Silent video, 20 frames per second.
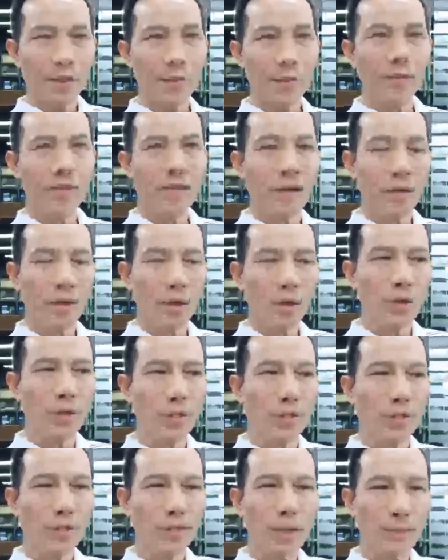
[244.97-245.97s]
Nỗi sợ nói
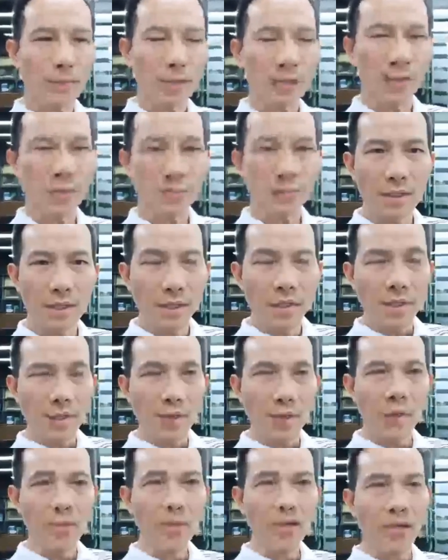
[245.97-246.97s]
chuyện trước đám đông,
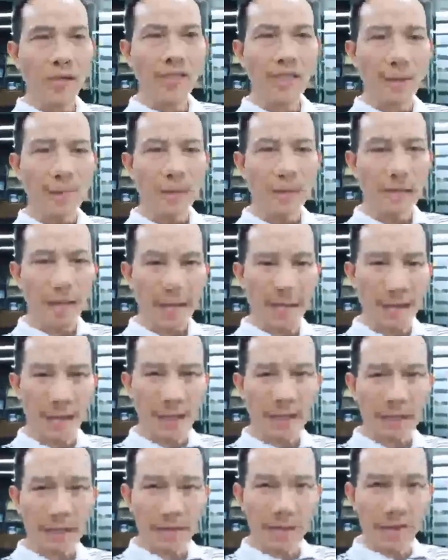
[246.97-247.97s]
nỗi sợ đi gặp khách
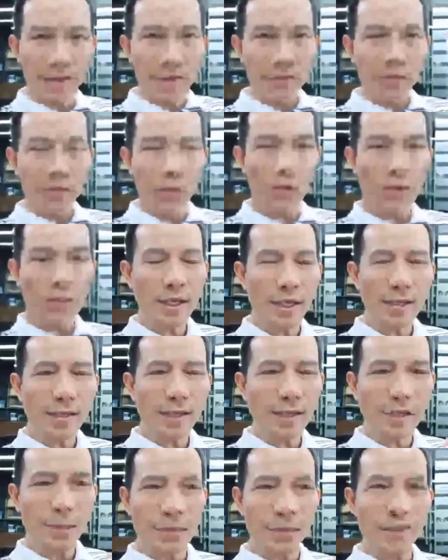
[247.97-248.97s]
hàng, rồi nỗi sợ
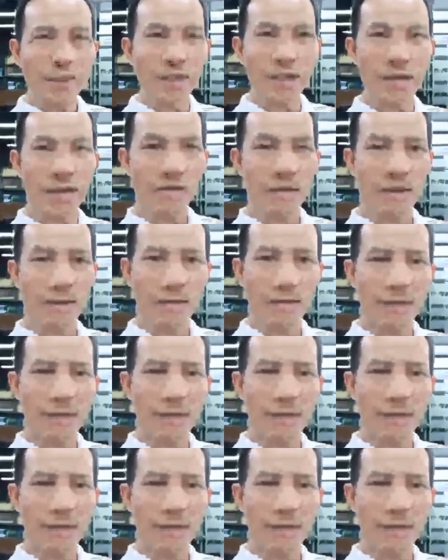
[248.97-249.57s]
rất nhiều thứ sợ.